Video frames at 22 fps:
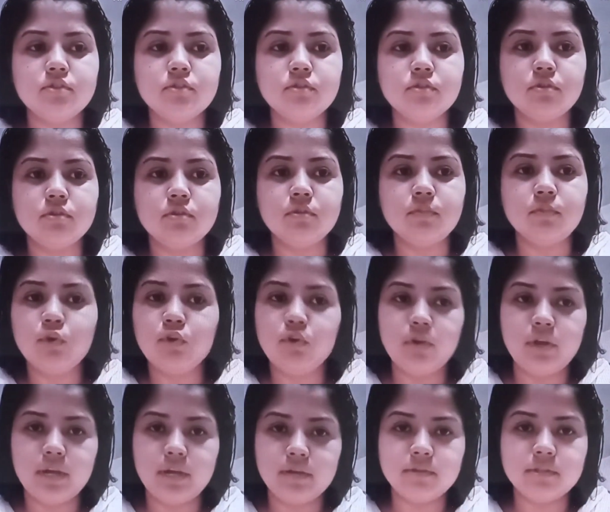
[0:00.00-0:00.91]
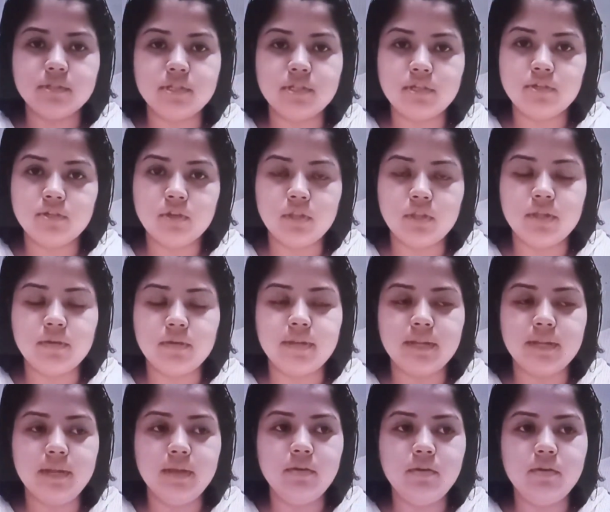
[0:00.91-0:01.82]
চোদ্দ পনেরোই আগস্টে
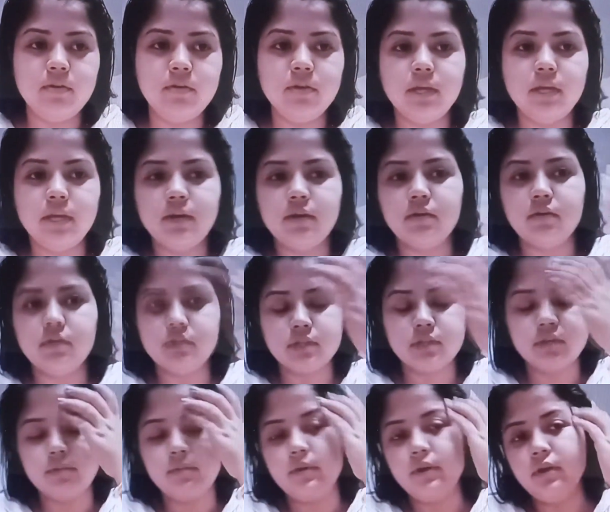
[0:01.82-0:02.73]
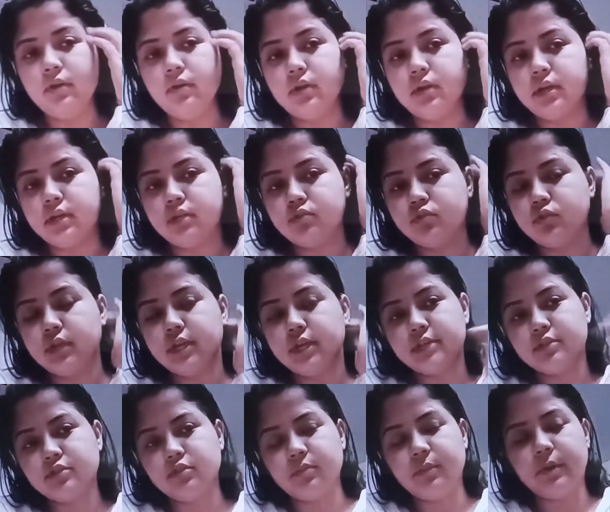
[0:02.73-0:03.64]
সন্ধ্যাবেলায় ইয়ে হয়ে যাওয়ার পরে আর কি চলে
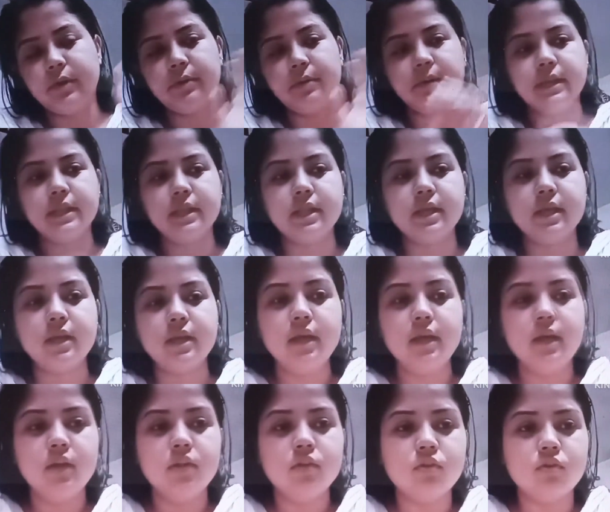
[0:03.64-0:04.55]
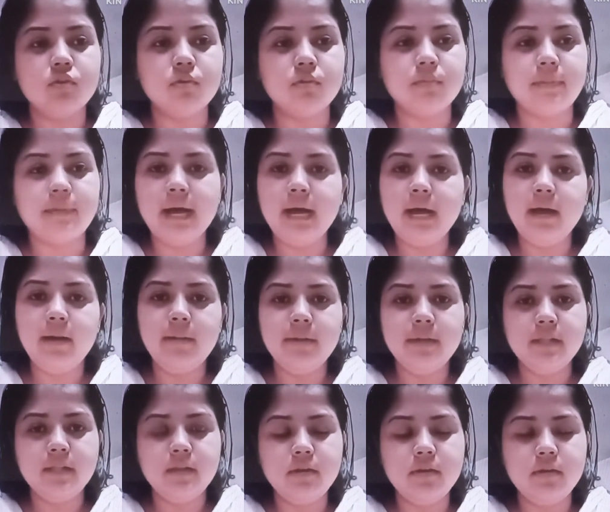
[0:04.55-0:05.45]
গেছিলো মামা বাড়িতে তো মা
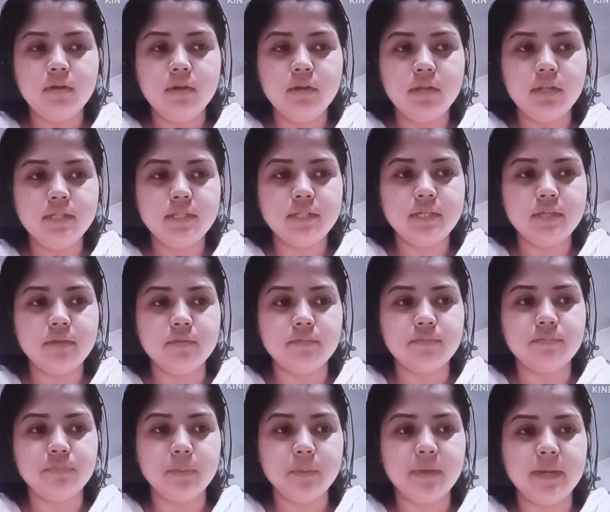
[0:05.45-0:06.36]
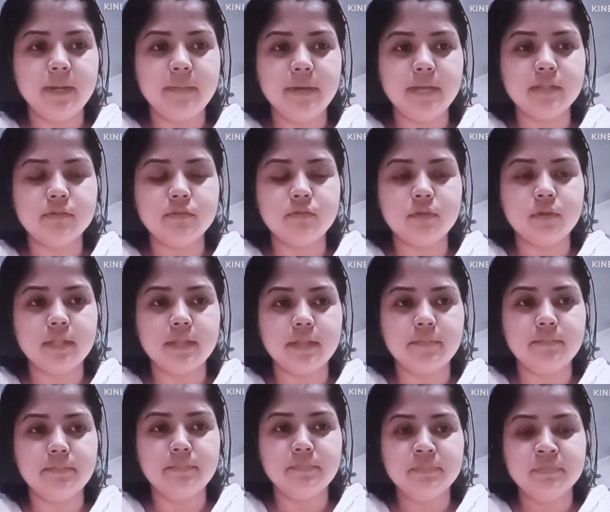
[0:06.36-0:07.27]
আমাদের ওখানে ছিল মানে
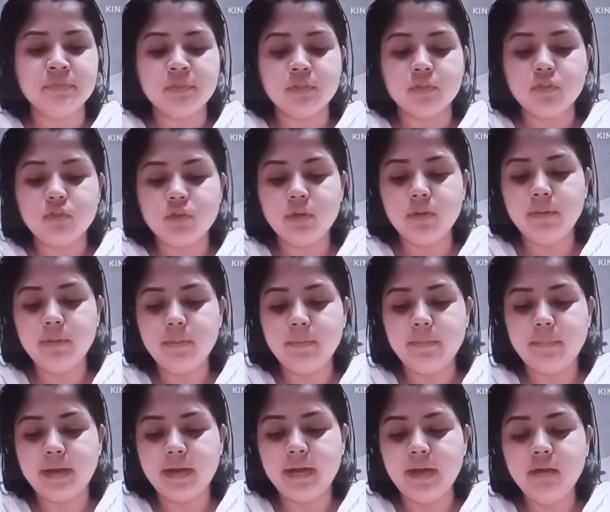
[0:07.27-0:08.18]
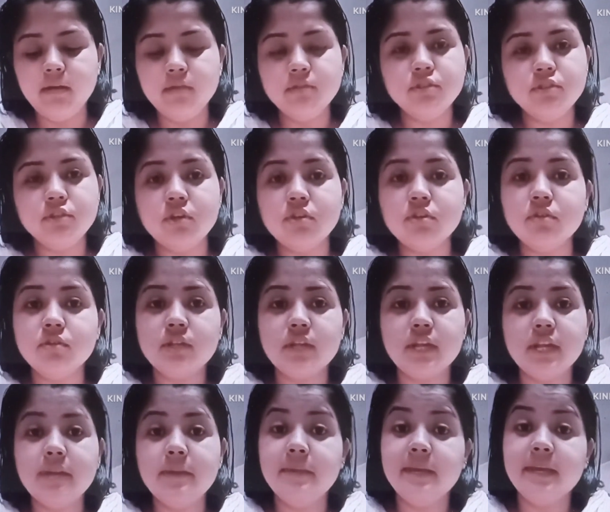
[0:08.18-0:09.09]
বাতকুল্লাতে তো এবার মা সতেরো
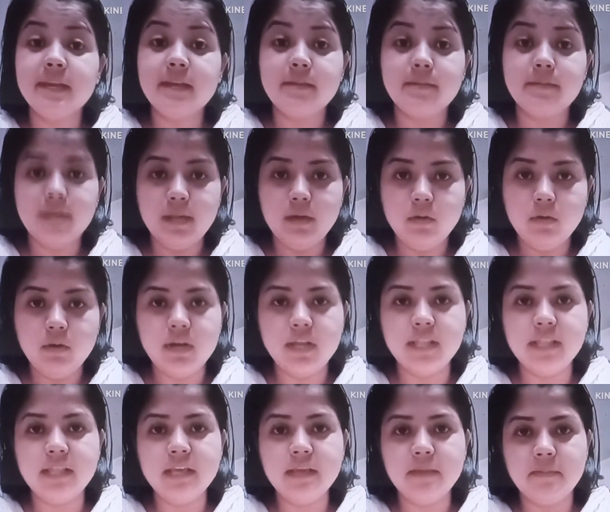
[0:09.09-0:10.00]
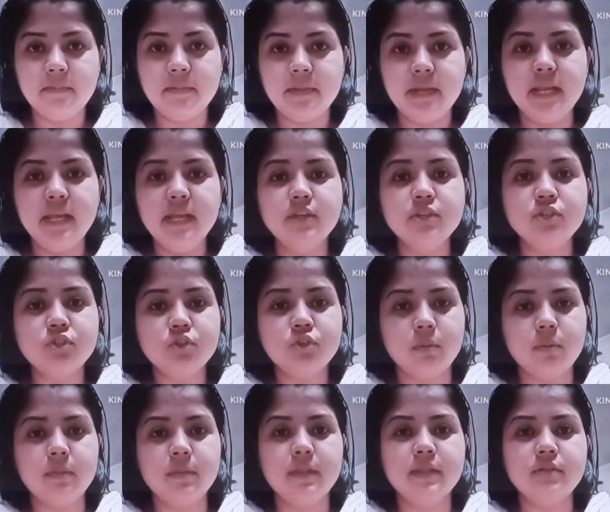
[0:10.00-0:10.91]
তারিখ বিকেলবেলা ওখান থেকে বেরিয়ে
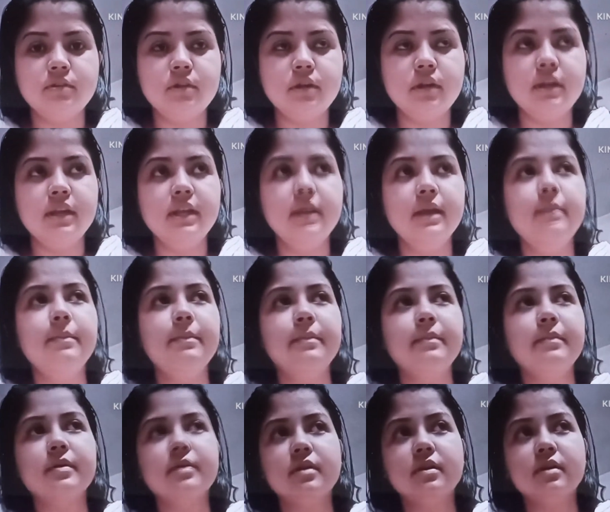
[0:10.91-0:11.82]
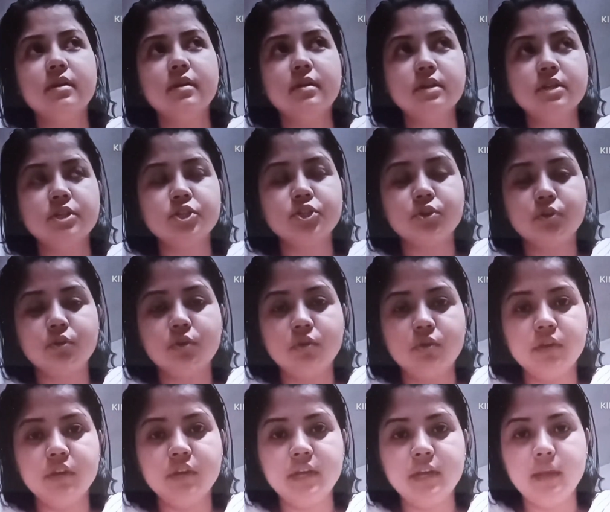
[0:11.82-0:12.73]
সবে মাত্র আর কি
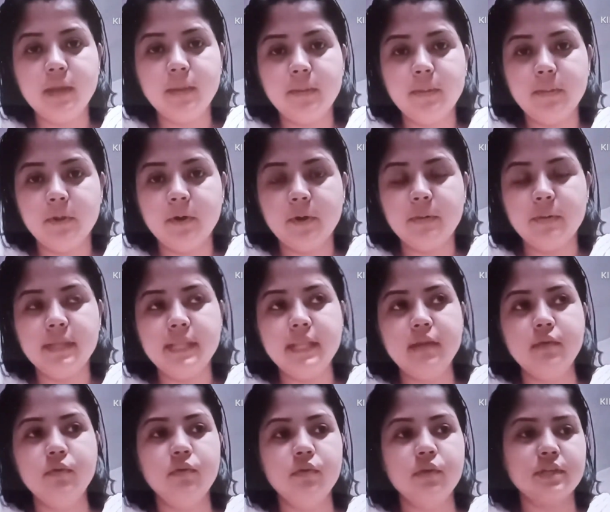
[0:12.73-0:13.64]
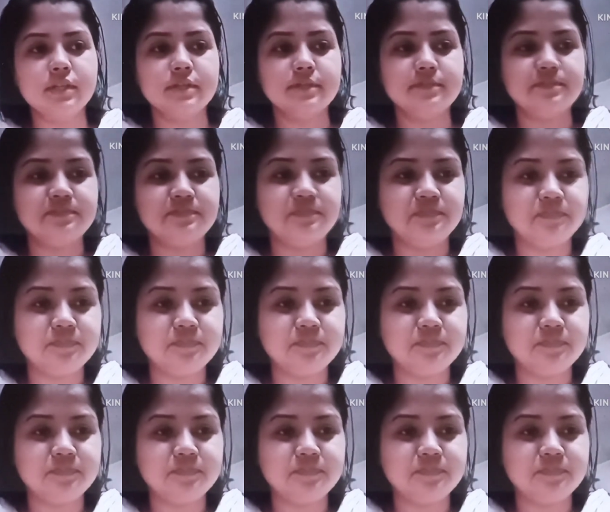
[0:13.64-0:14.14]
কৃষ্ণনগর গিয়ে আমার মামা বাড়িতে ঢুকেছে